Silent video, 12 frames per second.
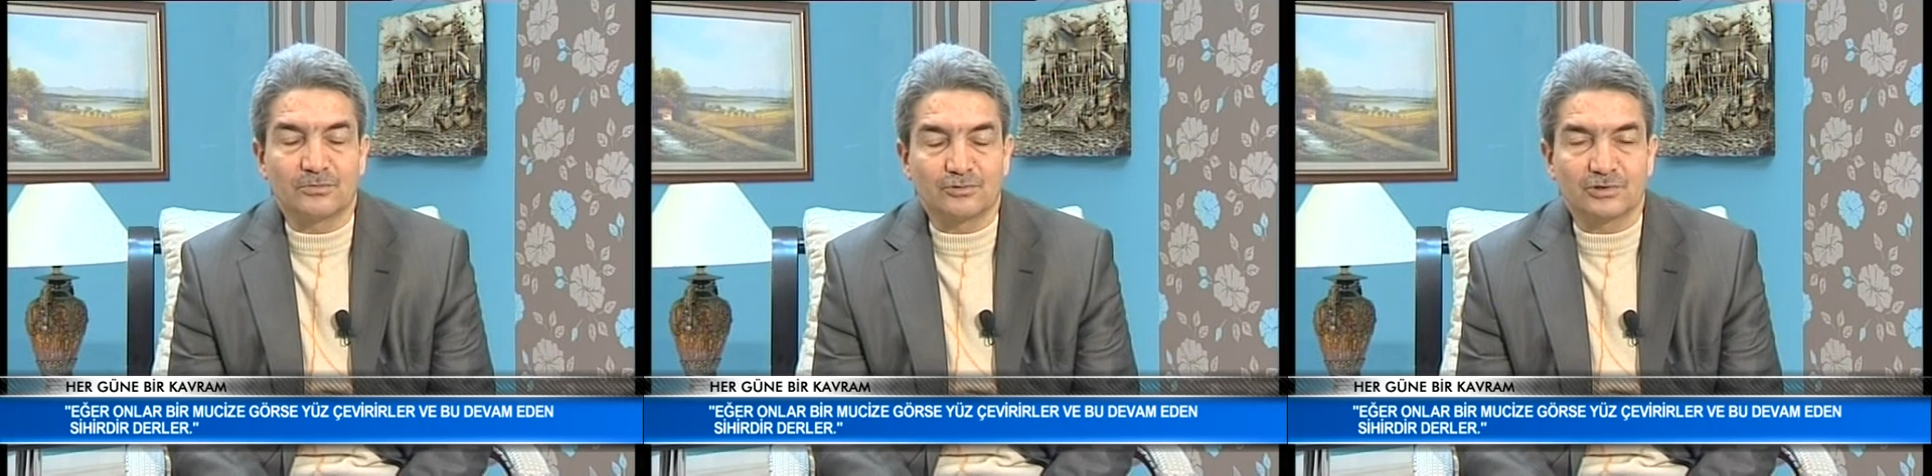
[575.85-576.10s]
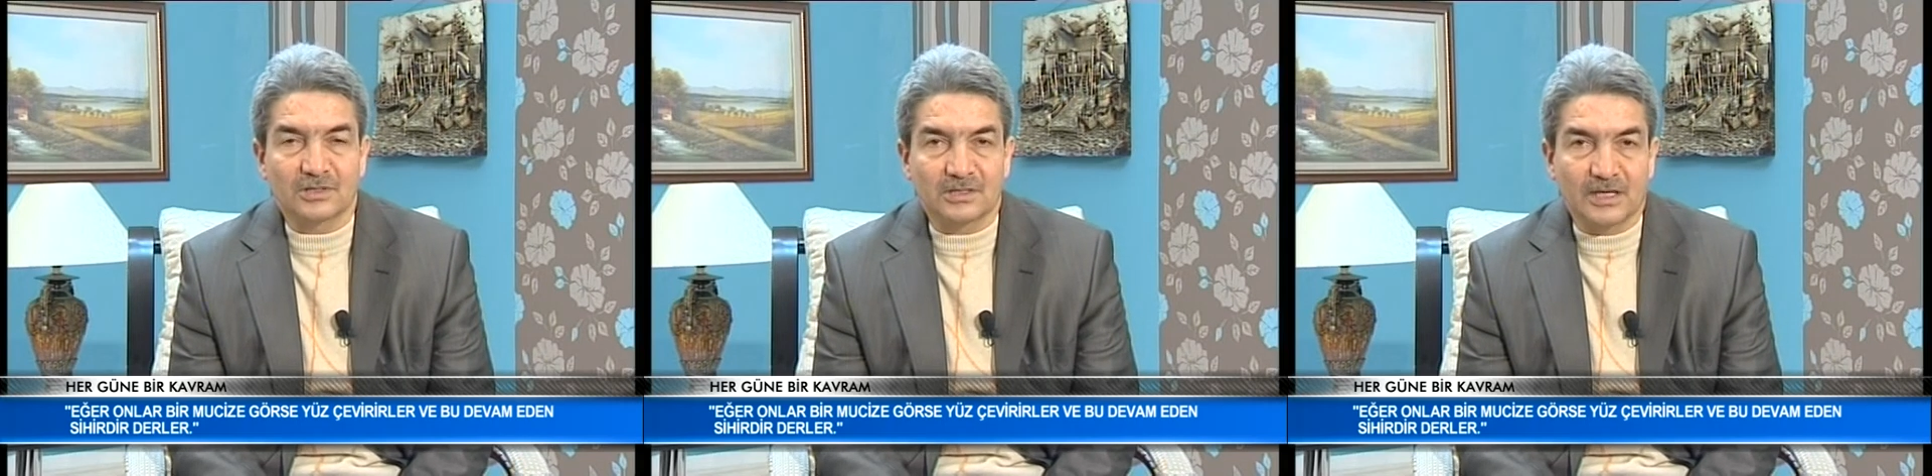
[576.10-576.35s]

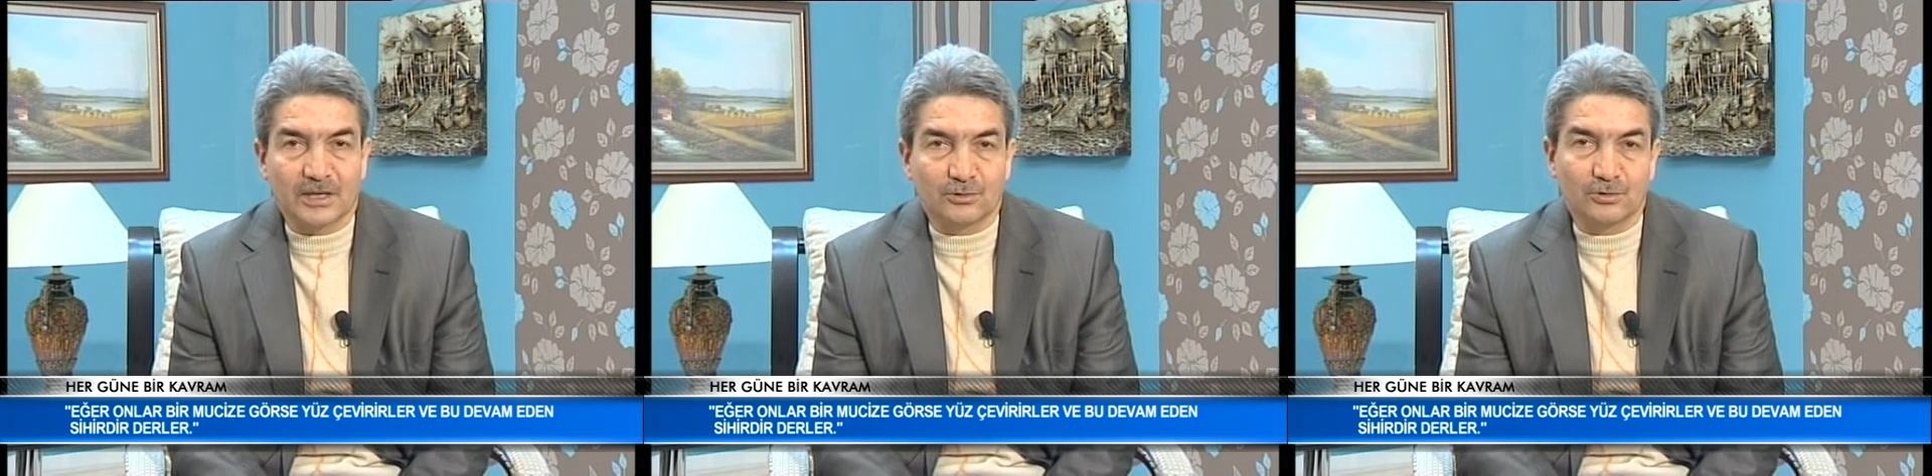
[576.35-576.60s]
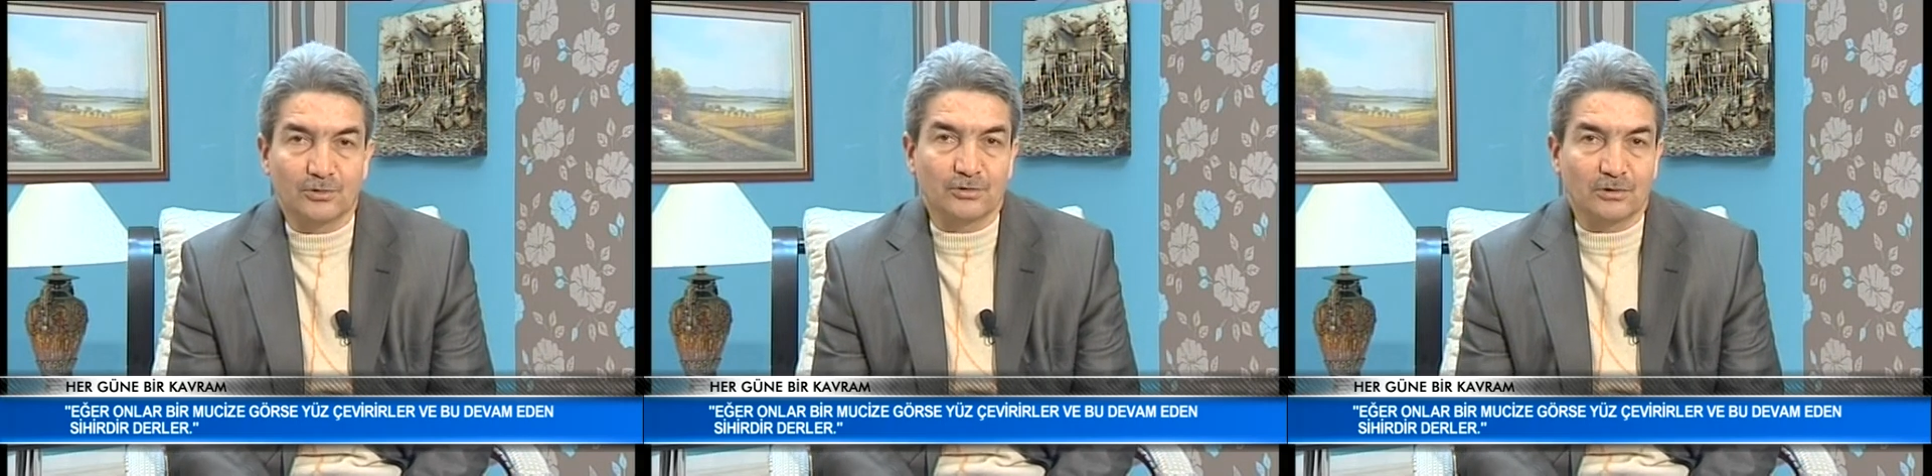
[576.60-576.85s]
müşrikler
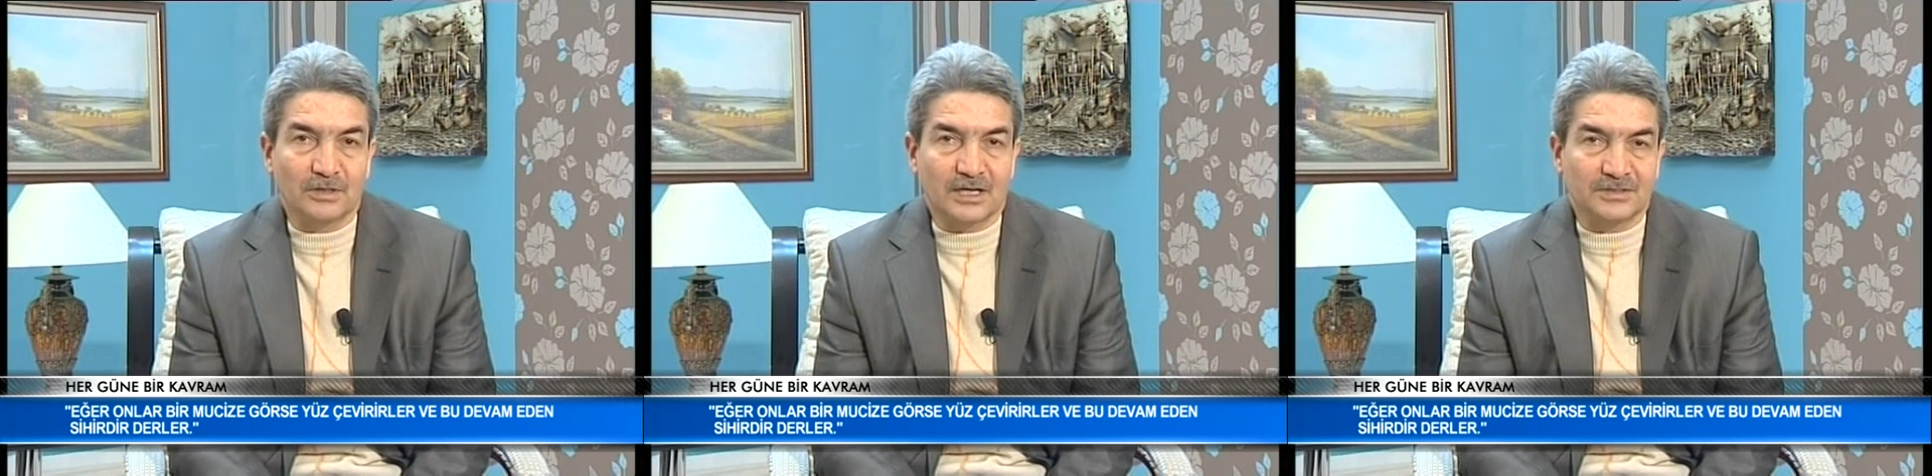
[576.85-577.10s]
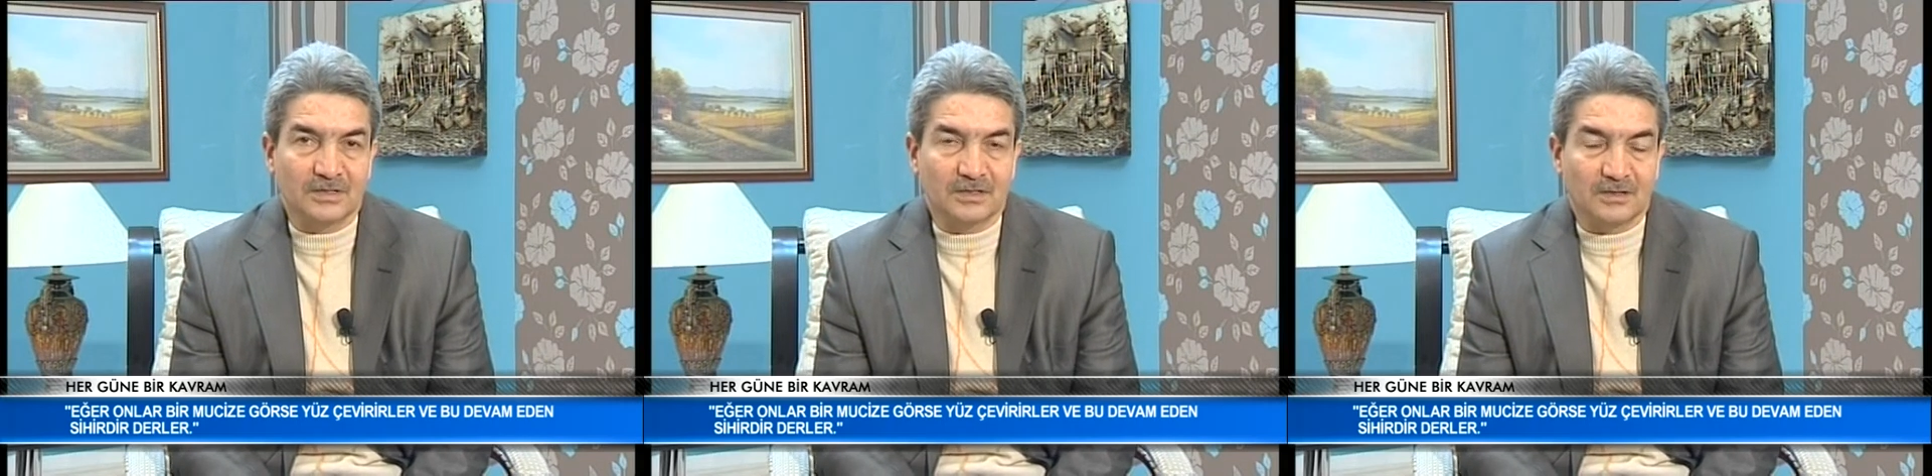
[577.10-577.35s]

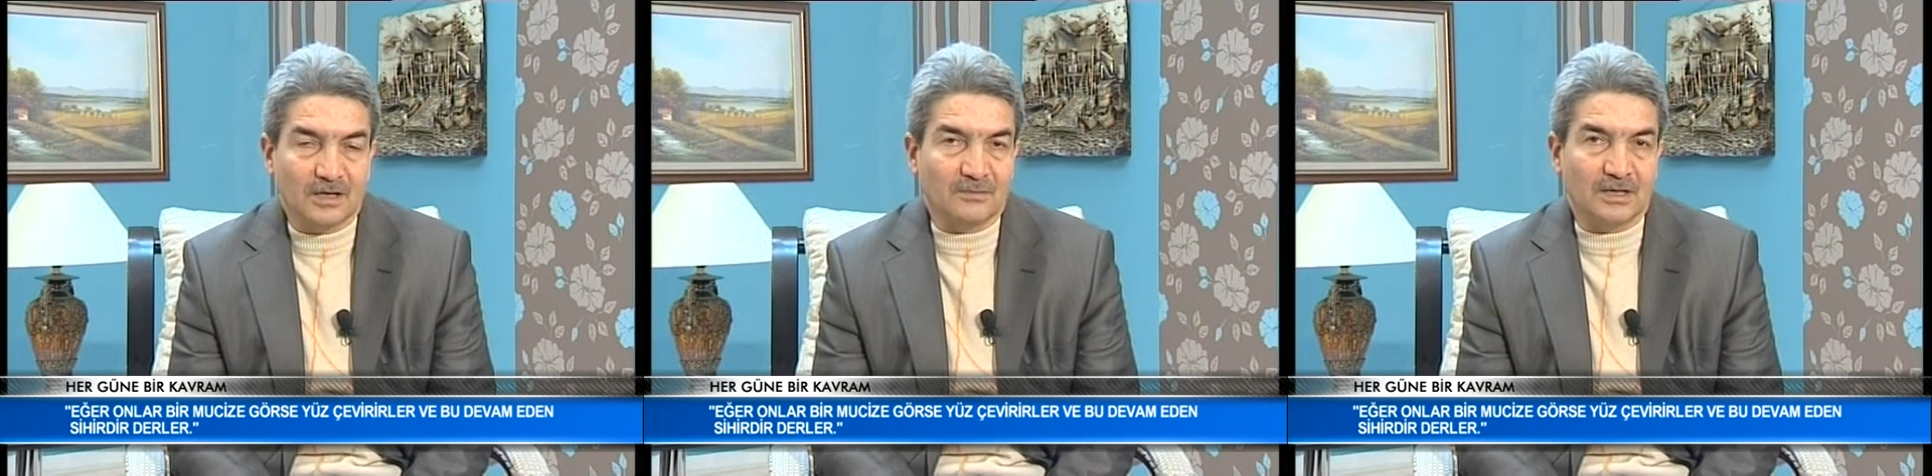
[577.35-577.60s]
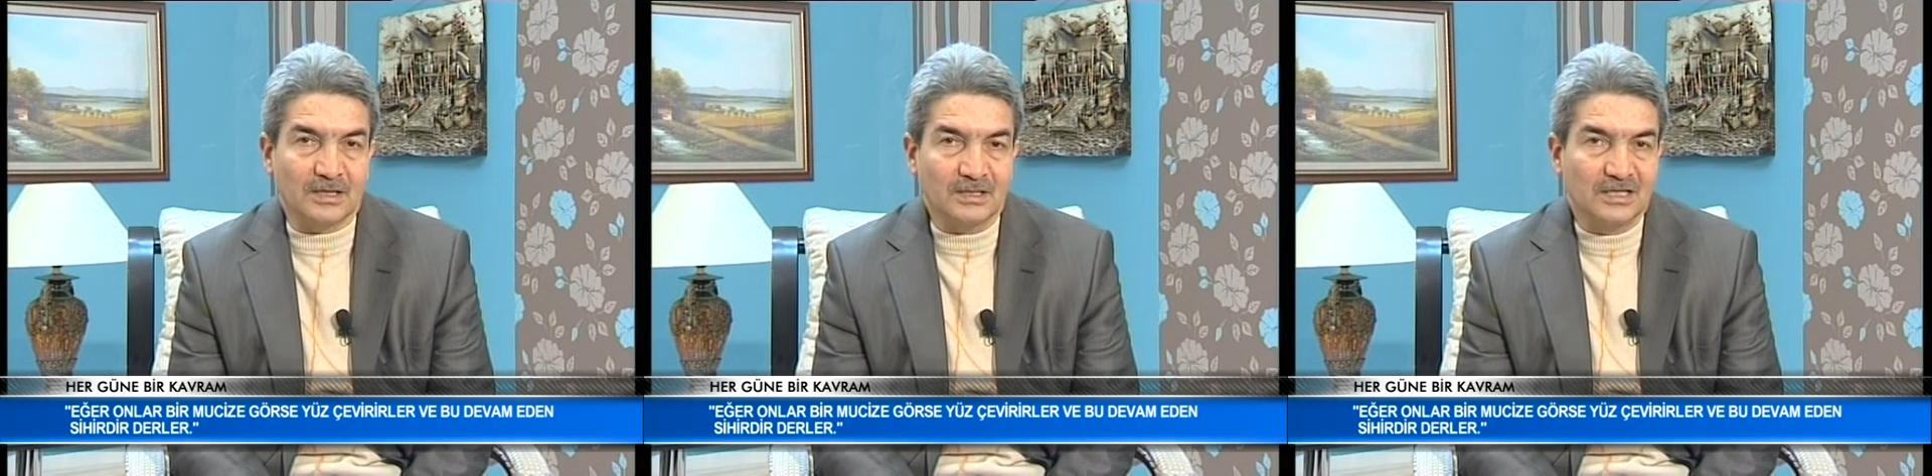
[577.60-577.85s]
görüyorlar
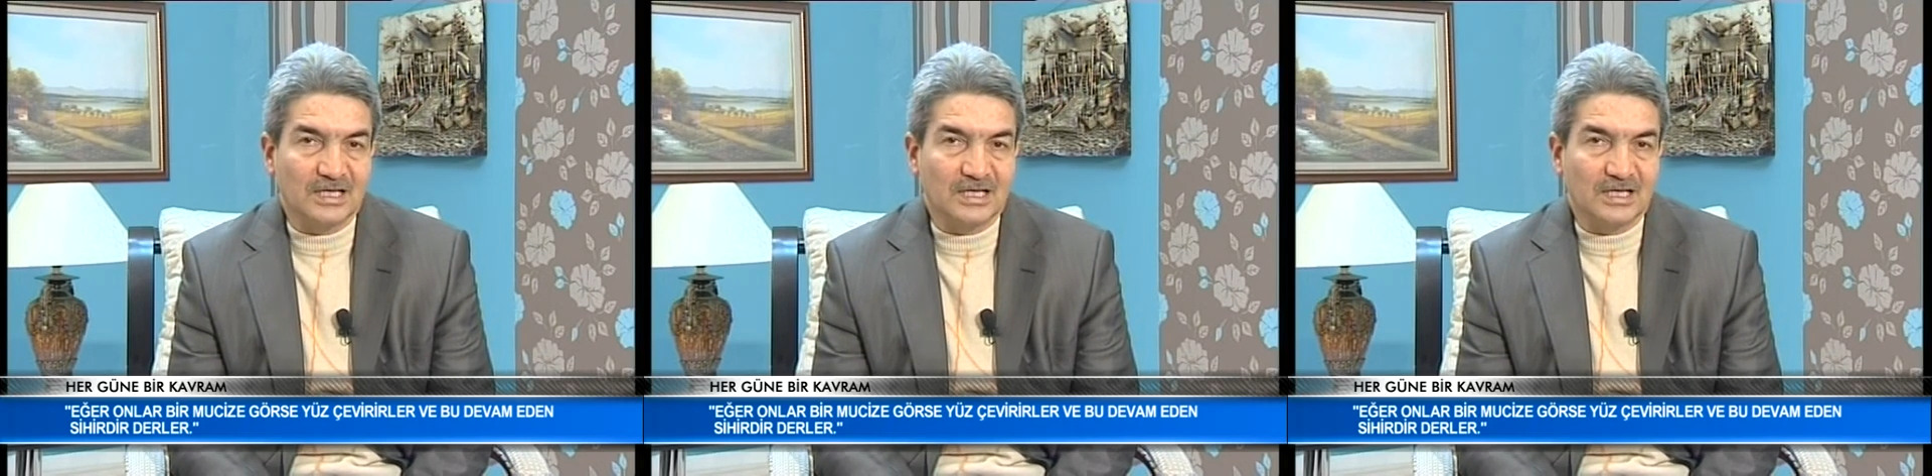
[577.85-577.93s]
ama